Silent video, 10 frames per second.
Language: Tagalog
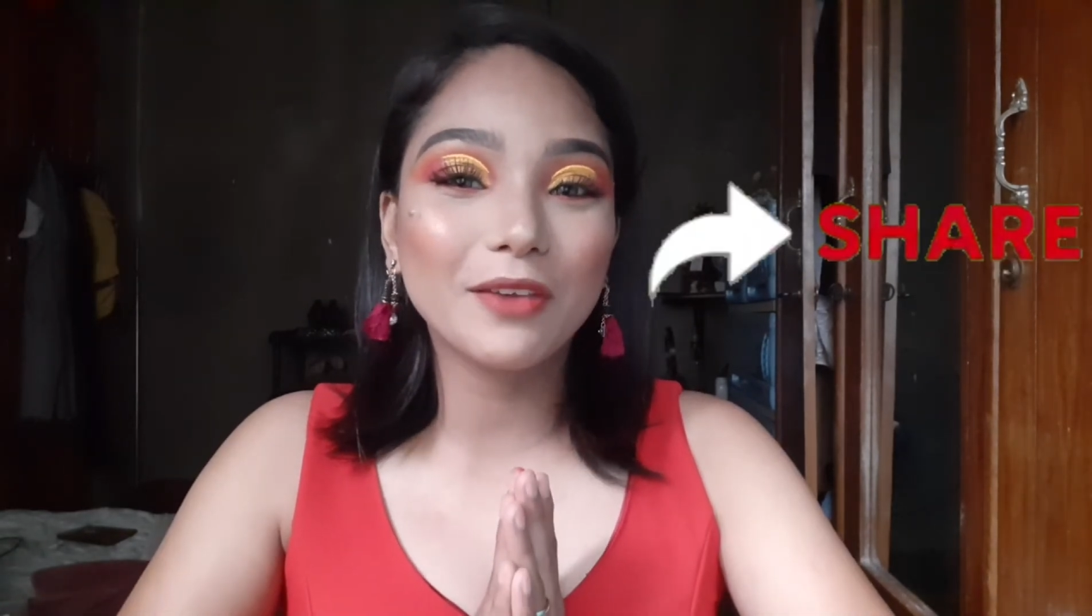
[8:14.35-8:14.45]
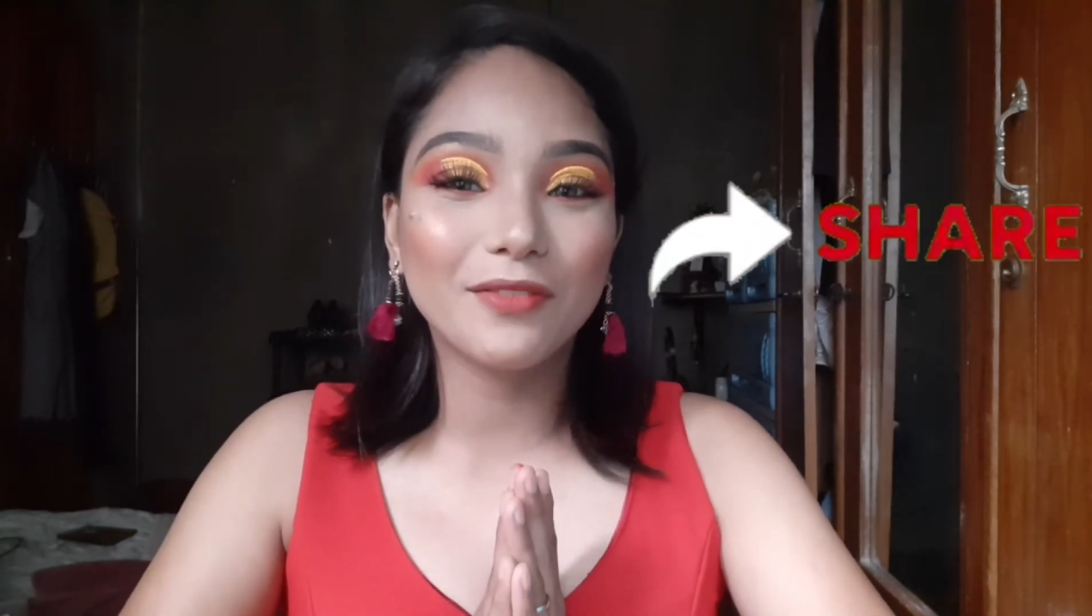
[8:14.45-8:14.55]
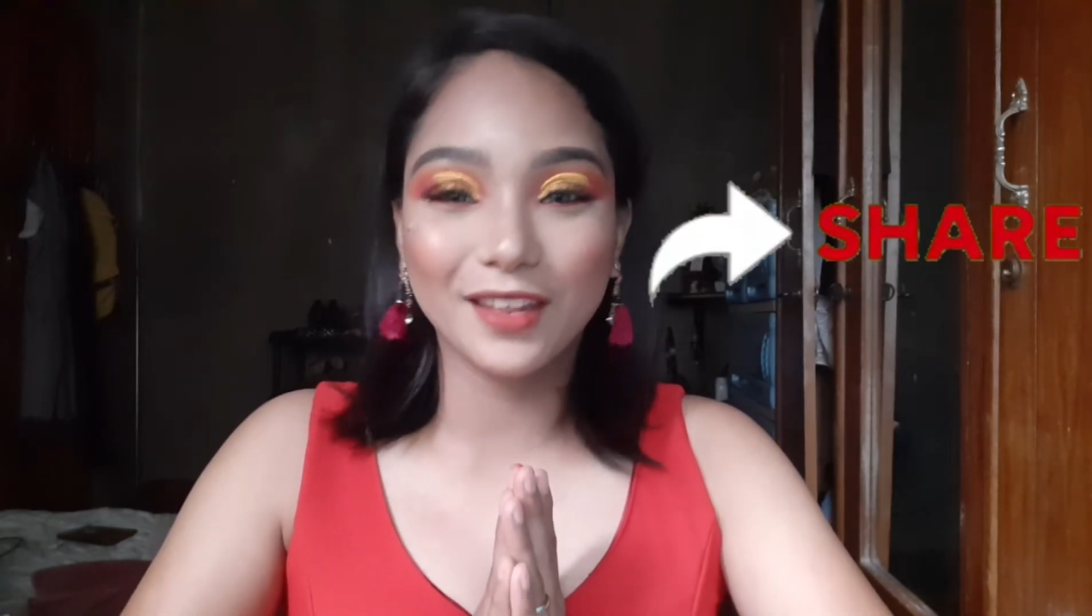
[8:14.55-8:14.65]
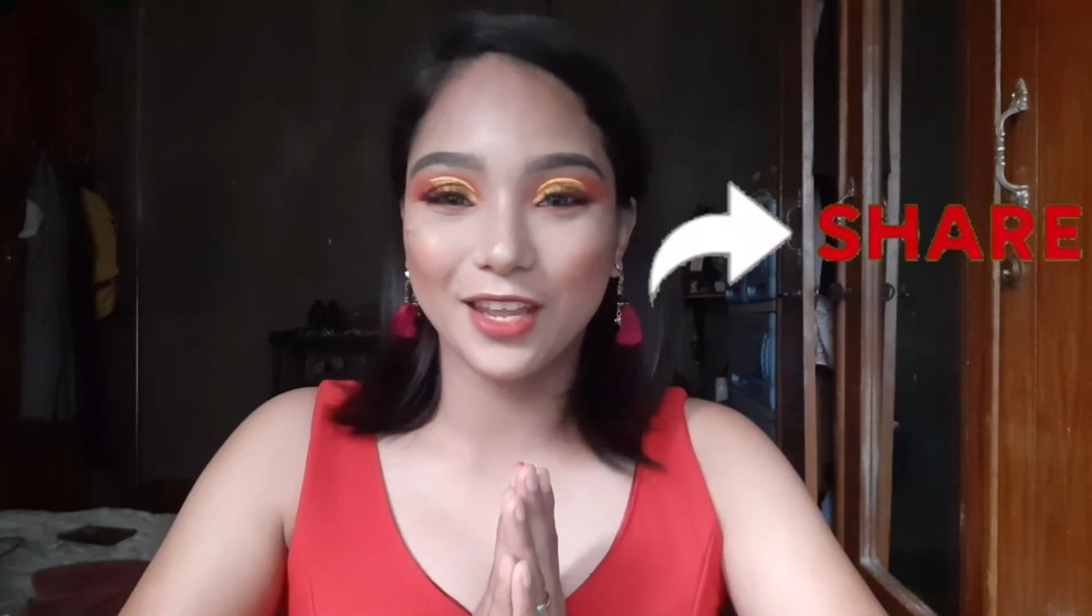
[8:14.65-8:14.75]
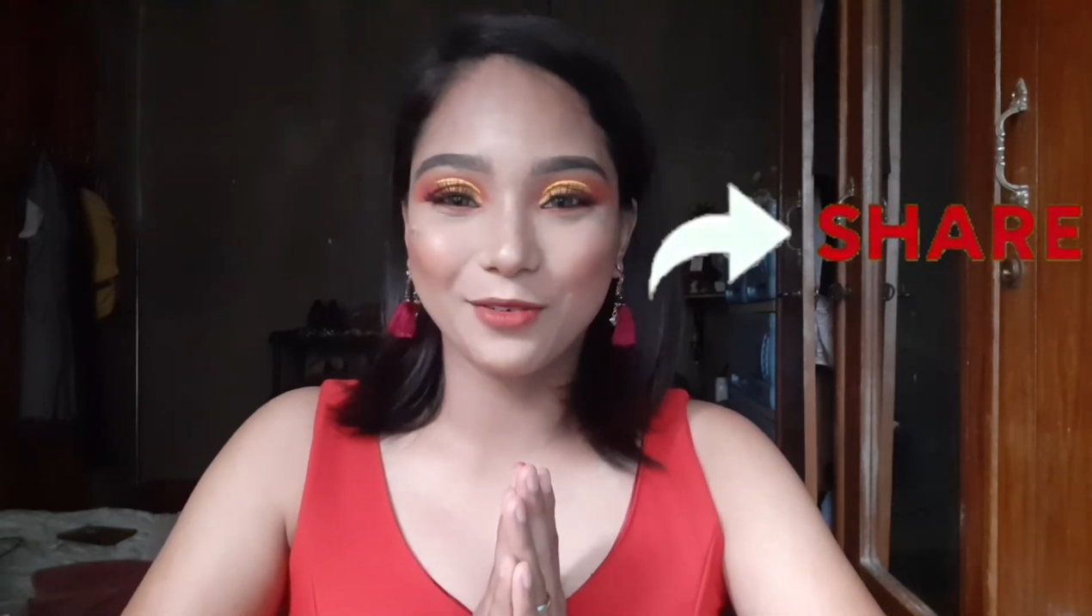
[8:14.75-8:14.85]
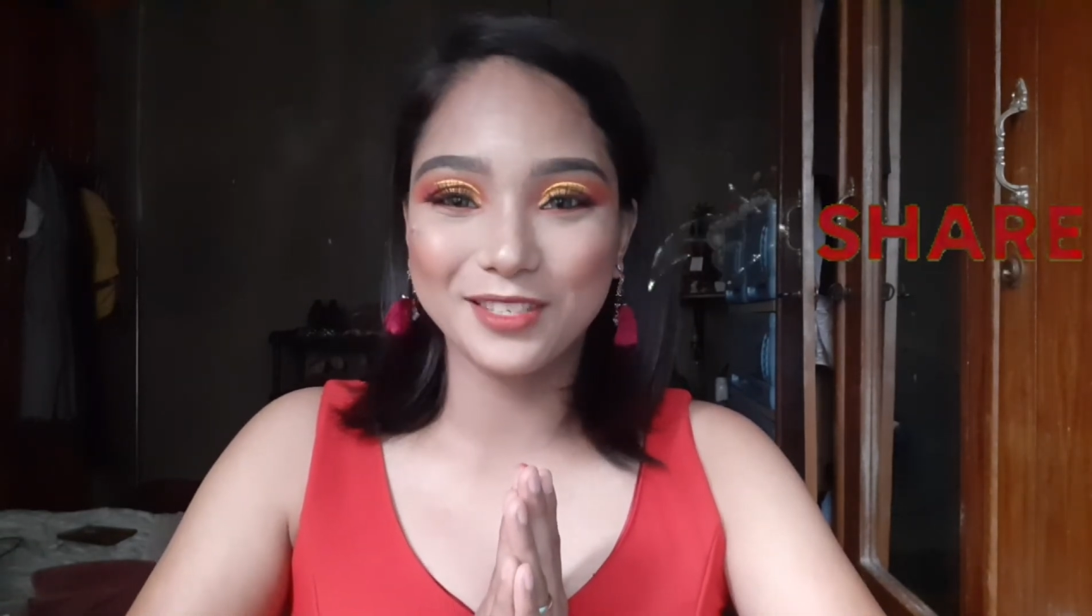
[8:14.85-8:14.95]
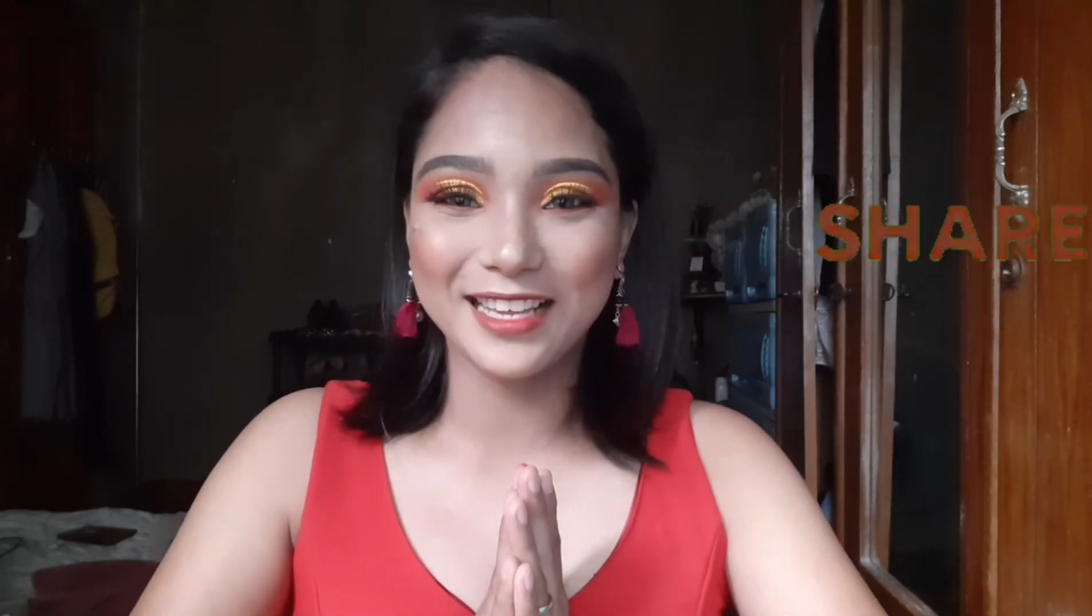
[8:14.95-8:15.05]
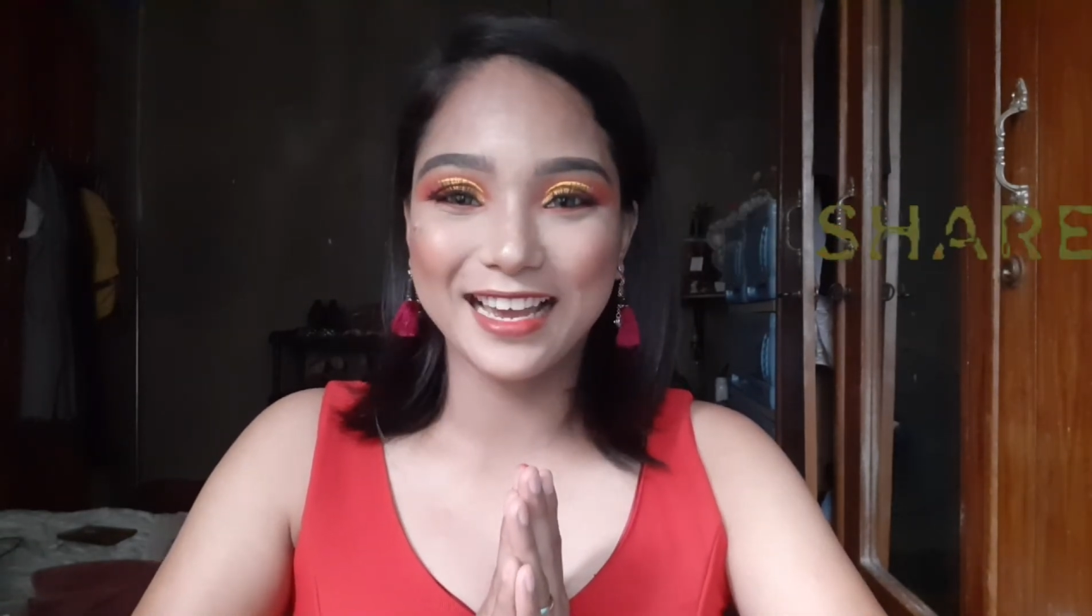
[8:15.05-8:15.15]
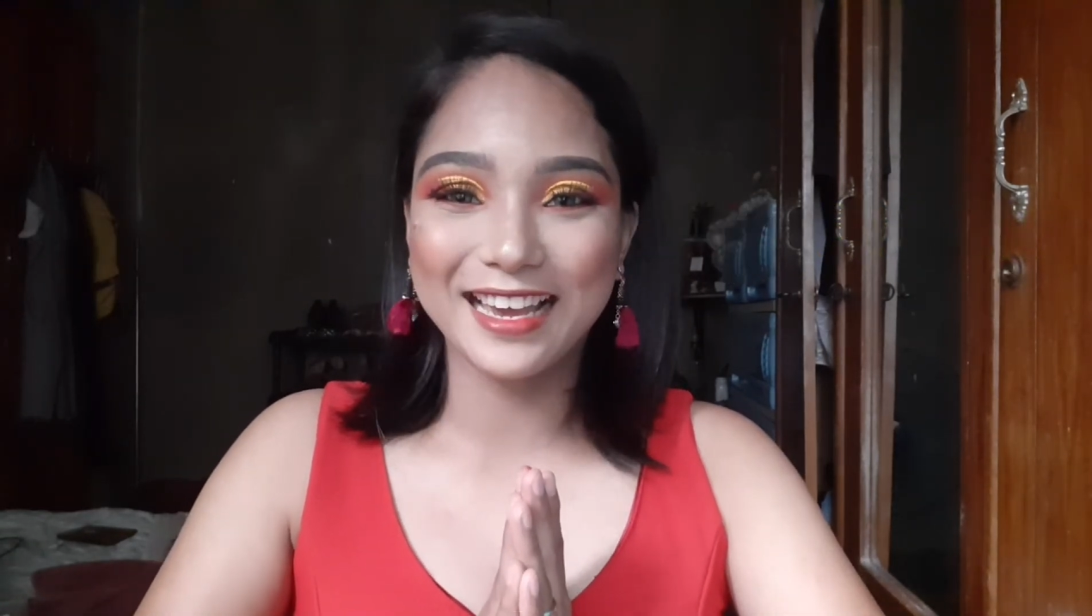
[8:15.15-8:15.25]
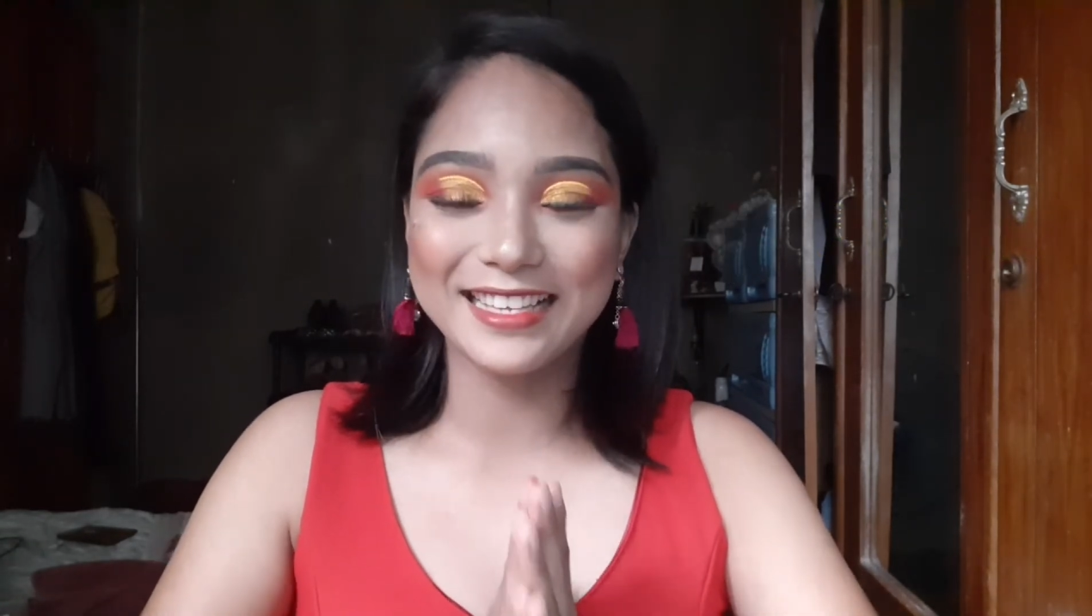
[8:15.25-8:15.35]
videos,
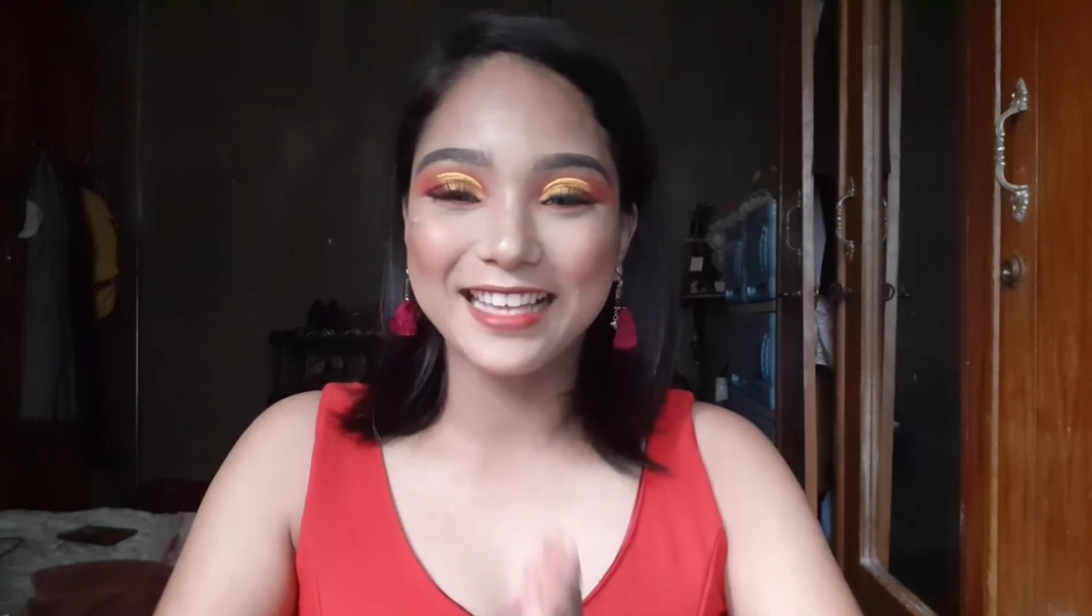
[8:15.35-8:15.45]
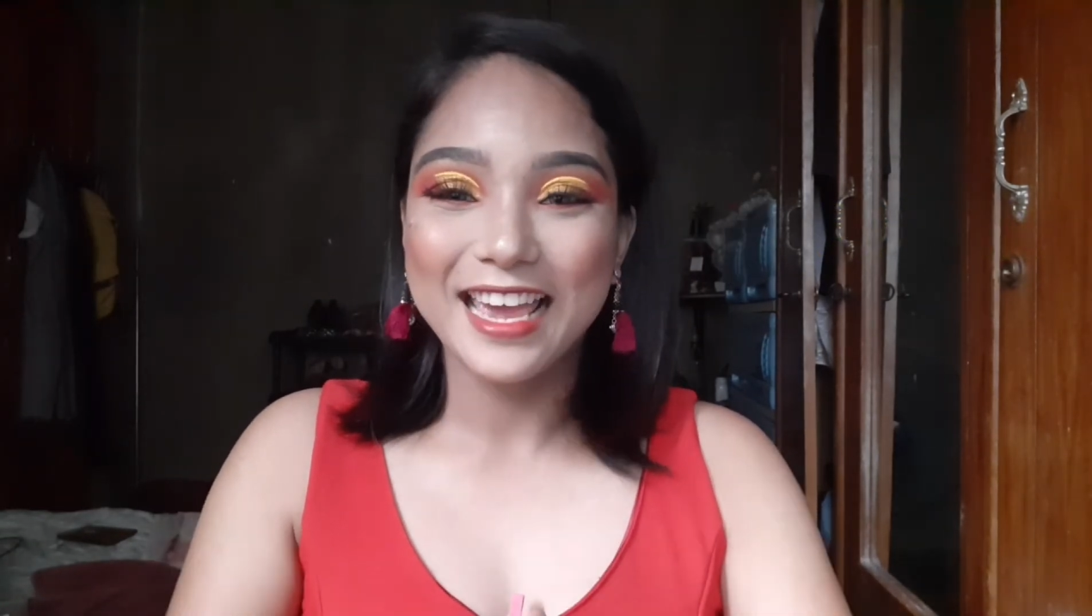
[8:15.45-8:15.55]
guys.